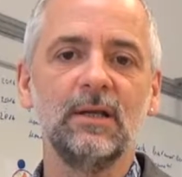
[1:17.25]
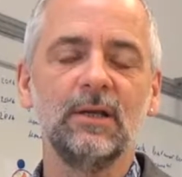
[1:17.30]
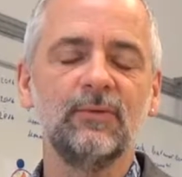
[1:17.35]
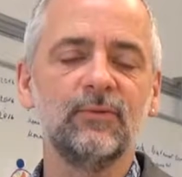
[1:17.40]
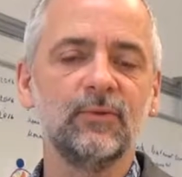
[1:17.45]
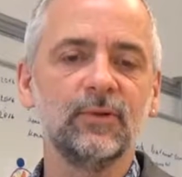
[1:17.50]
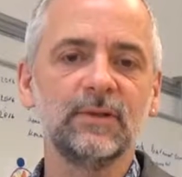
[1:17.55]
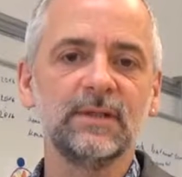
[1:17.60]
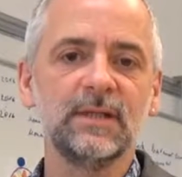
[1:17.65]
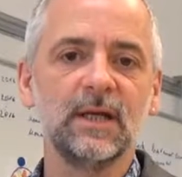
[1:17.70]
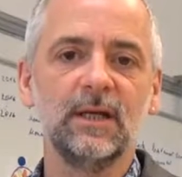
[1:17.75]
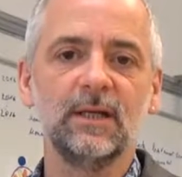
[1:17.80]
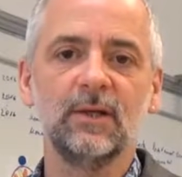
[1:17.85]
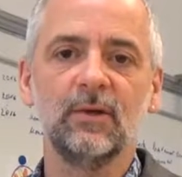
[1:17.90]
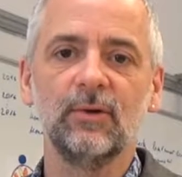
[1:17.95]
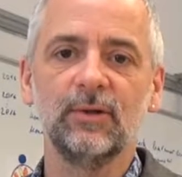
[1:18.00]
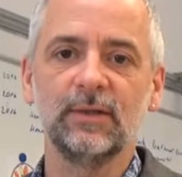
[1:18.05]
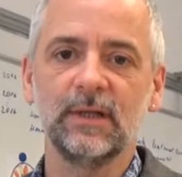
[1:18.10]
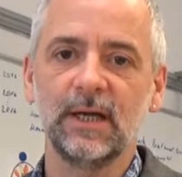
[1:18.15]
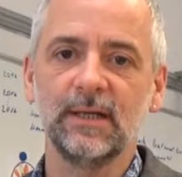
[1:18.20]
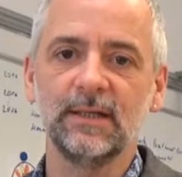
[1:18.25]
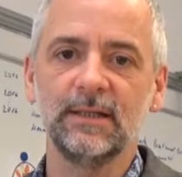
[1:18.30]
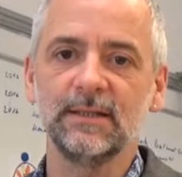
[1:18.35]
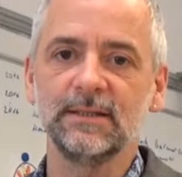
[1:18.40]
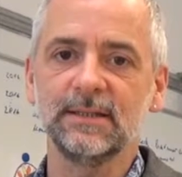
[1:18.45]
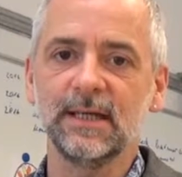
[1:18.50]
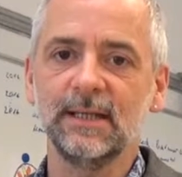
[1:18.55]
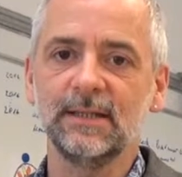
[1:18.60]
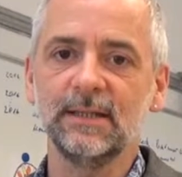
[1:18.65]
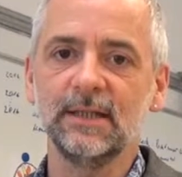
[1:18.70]
Ich würde sicherlich heute
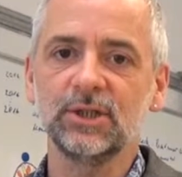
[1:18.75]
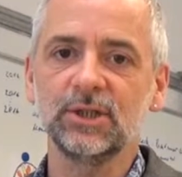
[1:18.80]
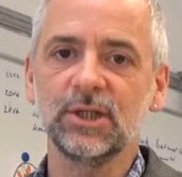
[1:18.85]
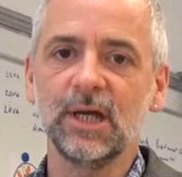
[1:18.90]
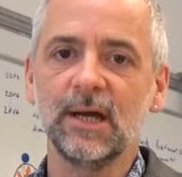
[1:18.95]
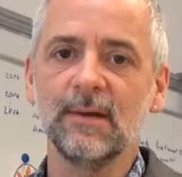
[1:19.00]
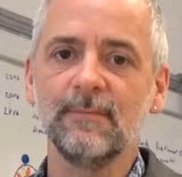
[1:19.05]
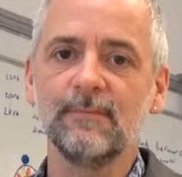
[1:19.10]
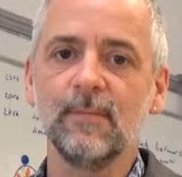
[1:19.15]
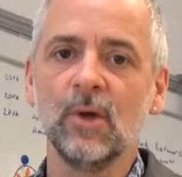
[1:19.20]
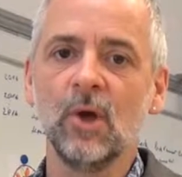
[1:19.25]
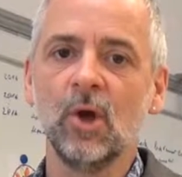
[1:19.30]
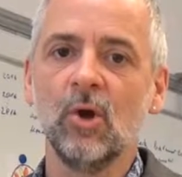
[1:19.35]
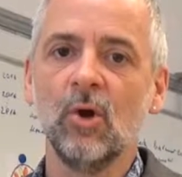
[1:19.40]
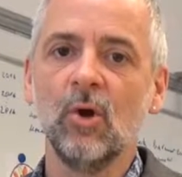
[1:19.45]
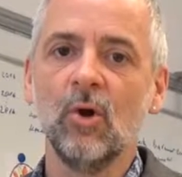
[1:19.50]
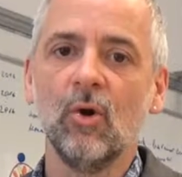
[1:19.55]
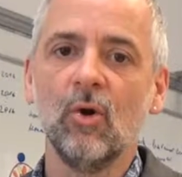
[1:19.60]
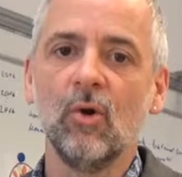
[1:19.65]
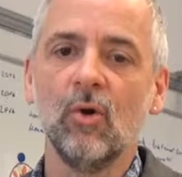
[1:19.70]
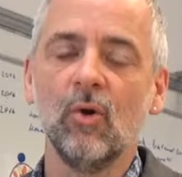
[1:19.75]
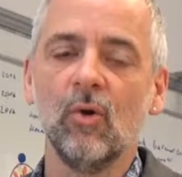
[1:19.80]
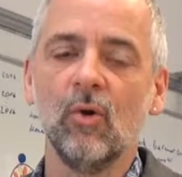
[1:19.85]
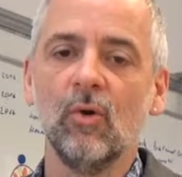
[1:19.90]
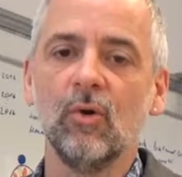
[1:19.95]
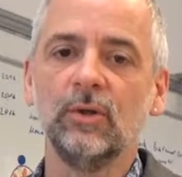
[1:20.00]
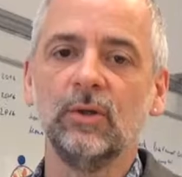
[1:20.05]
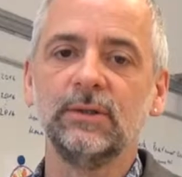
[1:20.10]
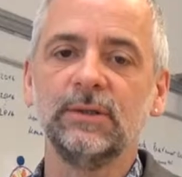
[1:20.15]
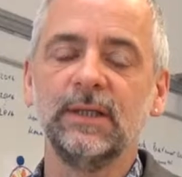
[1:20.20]
einiges anders schreiben
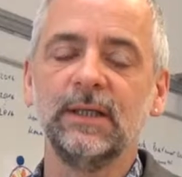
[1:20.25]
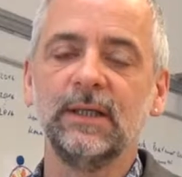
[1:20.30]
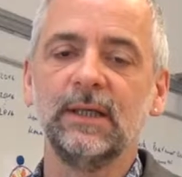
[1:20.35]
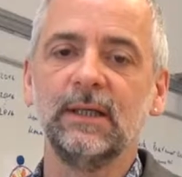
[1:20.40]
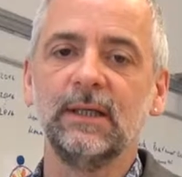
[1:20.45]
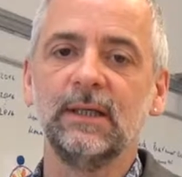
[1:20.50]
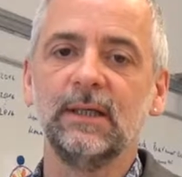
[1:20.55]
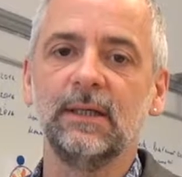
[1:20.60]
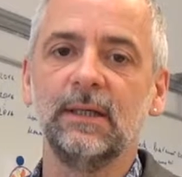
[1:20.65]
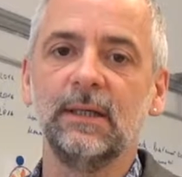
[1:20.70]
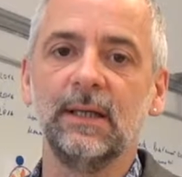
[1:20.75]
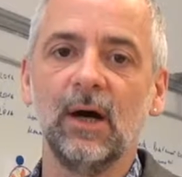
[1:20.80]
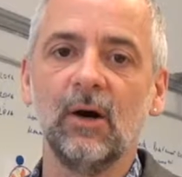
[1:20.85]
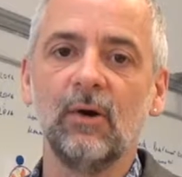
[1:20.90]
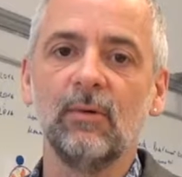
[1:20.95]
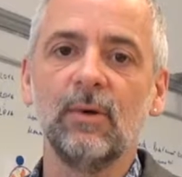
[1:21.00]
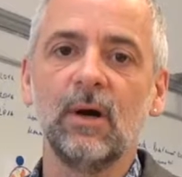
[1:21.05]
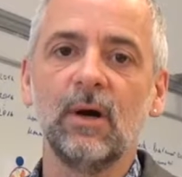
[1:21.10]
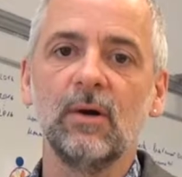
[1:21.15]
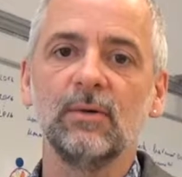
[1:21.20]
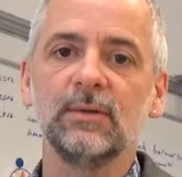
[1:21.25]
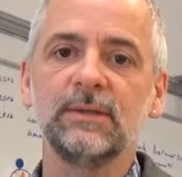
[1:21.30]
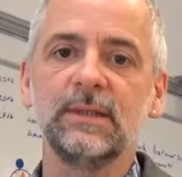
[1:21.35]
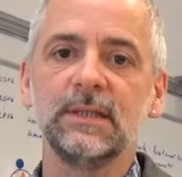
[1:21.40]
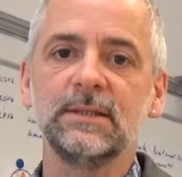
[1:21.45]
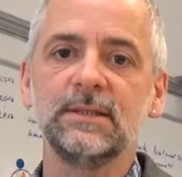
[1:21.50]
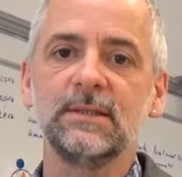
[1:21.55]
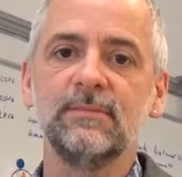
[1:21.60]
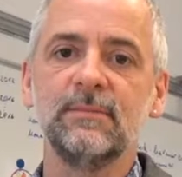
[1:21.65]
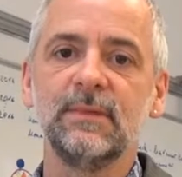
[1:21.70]
und ich glaube auch,
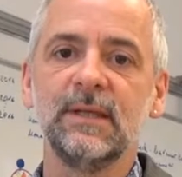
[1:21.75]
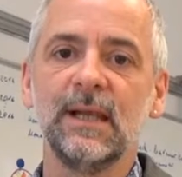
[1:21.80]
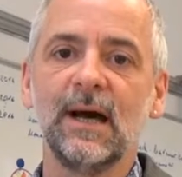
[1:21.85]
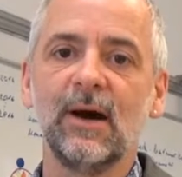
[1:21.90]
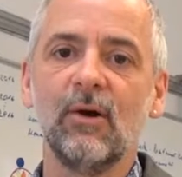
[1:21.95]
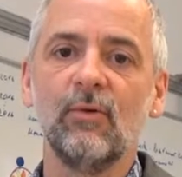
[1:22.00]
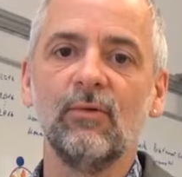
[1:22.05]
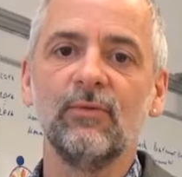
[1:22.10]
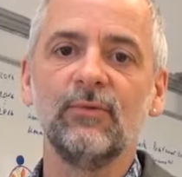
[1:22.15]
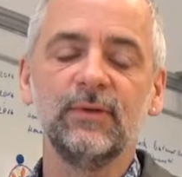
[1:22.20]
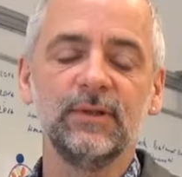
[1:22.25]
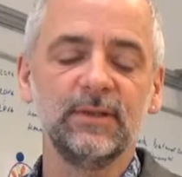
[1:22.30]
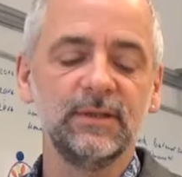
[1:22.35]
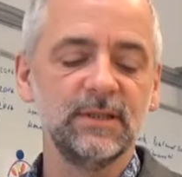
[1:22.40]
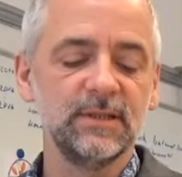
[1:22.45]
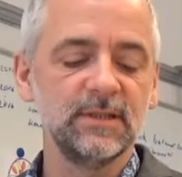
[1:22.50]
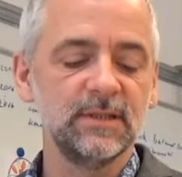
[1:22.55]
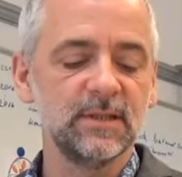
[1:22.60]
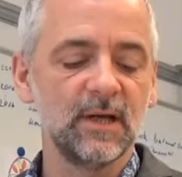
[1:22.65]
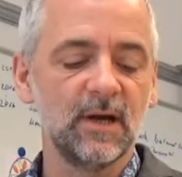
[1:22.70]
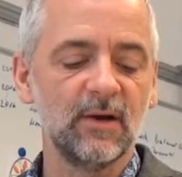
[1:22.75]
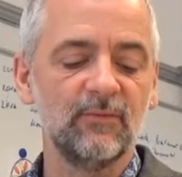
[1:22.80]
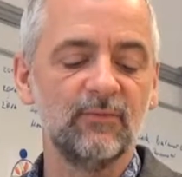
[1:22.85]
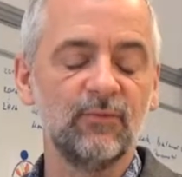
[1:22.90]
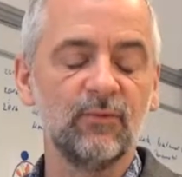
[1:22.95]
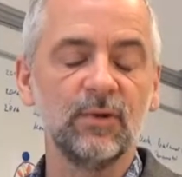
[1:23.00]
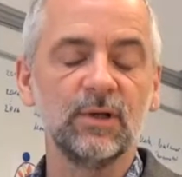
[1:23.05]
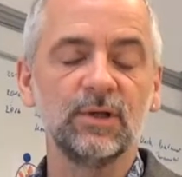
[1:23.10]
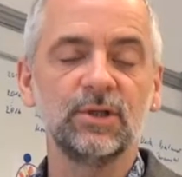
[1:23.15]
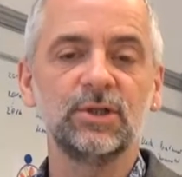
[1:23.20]
dass im Laufe dieser
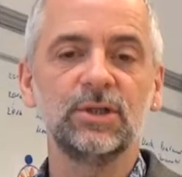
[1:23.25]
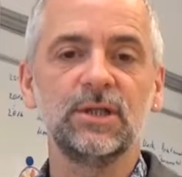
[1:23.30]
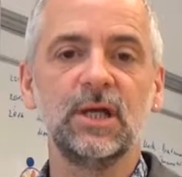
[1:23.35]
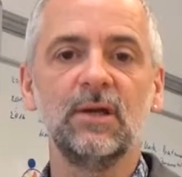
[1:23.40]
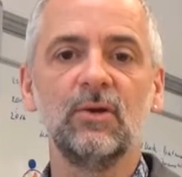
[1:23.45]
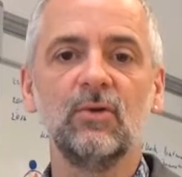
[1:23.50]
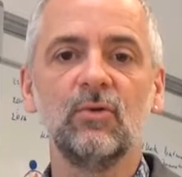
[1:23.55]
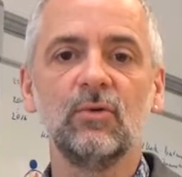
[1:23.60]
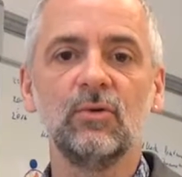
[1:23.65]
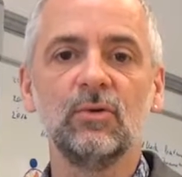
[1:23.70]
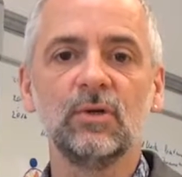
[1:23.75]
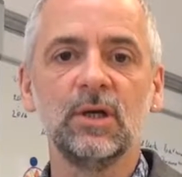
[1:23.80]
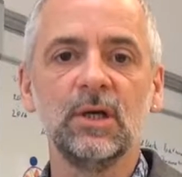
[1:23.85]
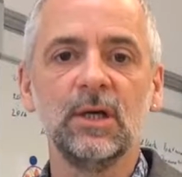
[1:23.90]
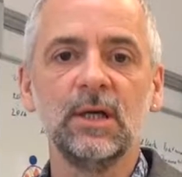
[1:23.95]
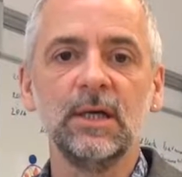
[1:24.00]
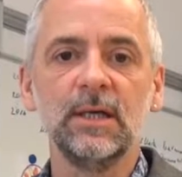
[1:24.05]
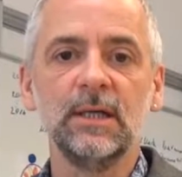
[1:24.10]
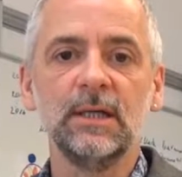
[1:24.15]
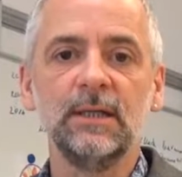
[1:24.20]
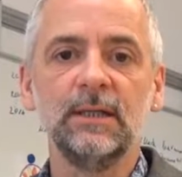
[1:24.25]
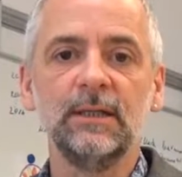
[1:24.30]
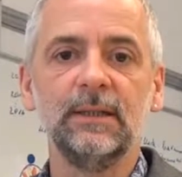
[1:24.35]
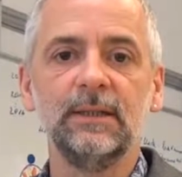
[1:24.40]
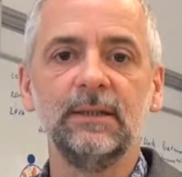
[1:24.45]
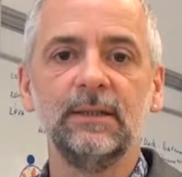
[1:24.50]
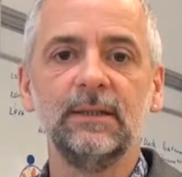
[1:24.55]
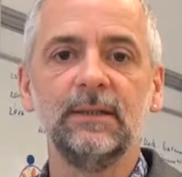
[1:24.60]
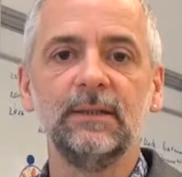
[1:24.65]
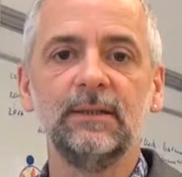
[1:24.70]
Vorstellung
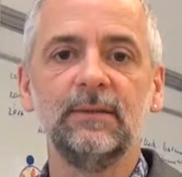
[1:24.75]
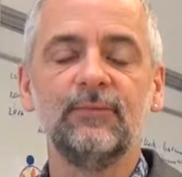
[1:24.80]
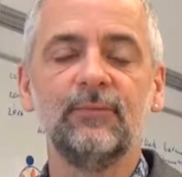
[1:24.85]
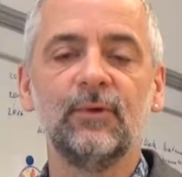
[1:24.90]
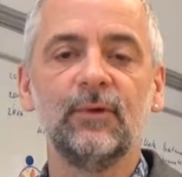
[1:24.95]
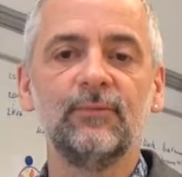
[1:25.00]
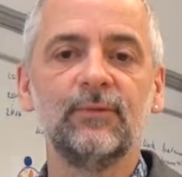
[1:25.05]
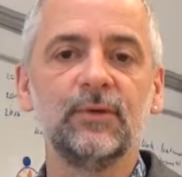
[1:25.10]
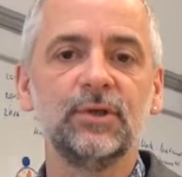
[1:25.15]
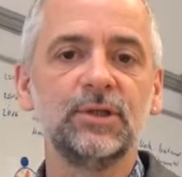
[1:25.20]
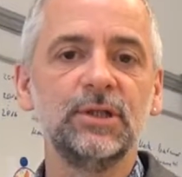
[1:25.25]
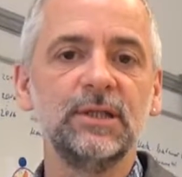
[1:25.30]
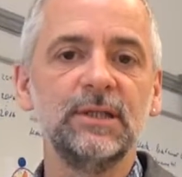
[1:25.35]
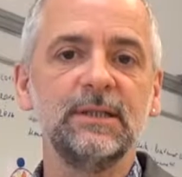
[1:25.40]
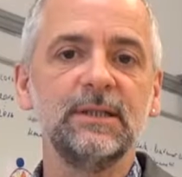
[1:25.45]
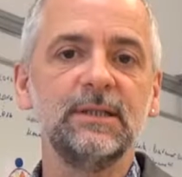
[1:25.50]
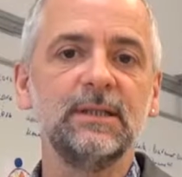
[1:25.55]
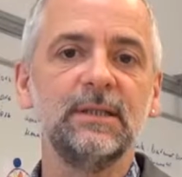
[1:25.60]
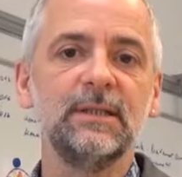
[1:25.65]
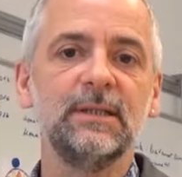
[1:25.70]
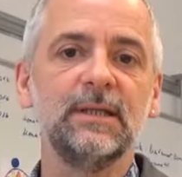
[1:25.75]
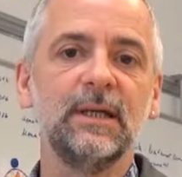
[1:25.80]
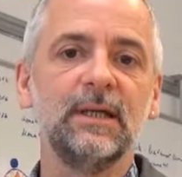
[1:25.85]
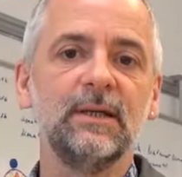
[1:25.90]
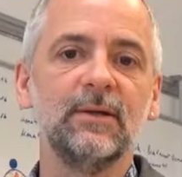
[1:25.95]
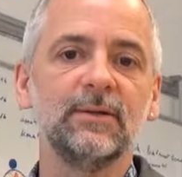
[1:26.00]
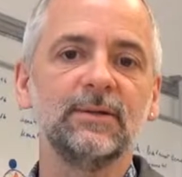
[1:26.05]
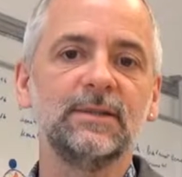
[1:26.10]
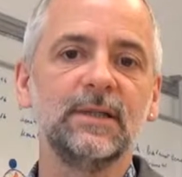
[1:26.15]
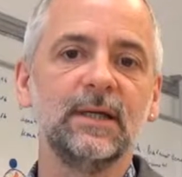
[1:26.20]
äh, von verschiedenen Ideen
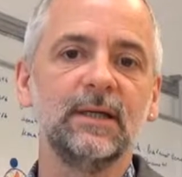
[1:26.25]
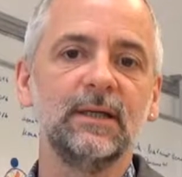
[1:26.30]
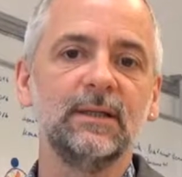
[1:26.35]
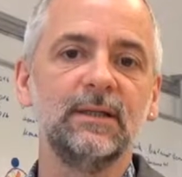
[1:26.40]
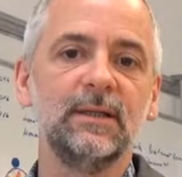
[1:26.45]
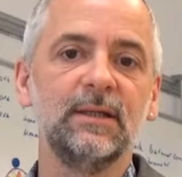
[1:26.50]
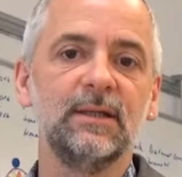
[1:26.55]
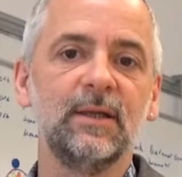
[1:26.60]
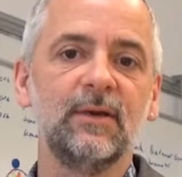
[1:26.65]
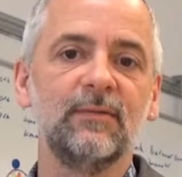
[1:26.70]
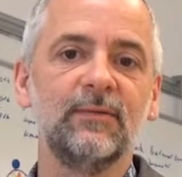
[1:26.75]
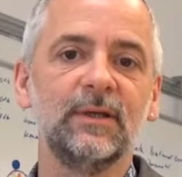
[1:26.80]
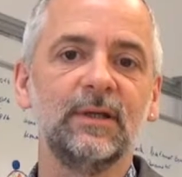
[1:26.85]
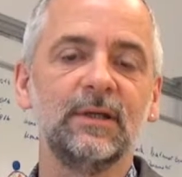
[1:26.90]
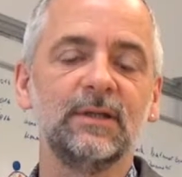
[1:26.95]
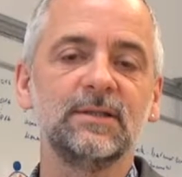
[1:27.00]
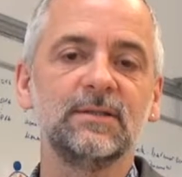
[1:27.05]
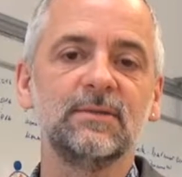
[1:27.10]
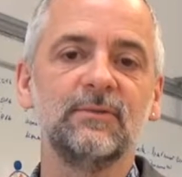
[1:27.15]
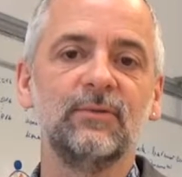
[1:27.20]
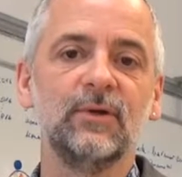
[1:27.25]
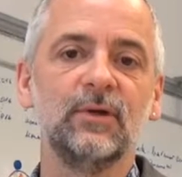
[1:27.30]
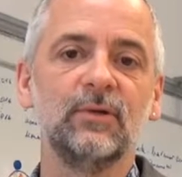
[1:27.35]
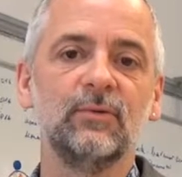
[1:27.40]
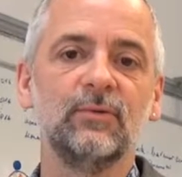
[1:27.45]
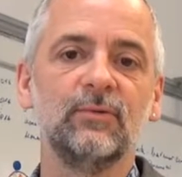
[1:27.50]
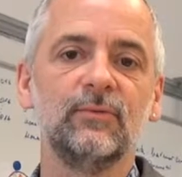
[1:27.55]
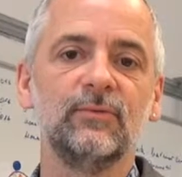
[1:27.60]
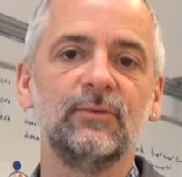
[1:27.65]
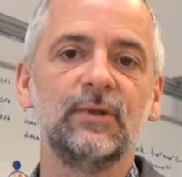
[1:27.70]
aus der Kritik der vernetzten
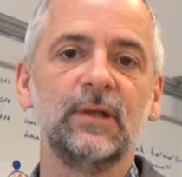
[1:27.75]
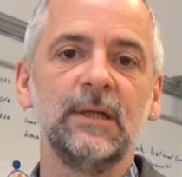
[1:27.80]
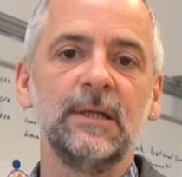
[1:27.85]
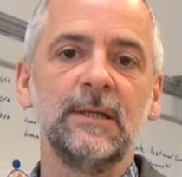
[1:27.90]
Vernunft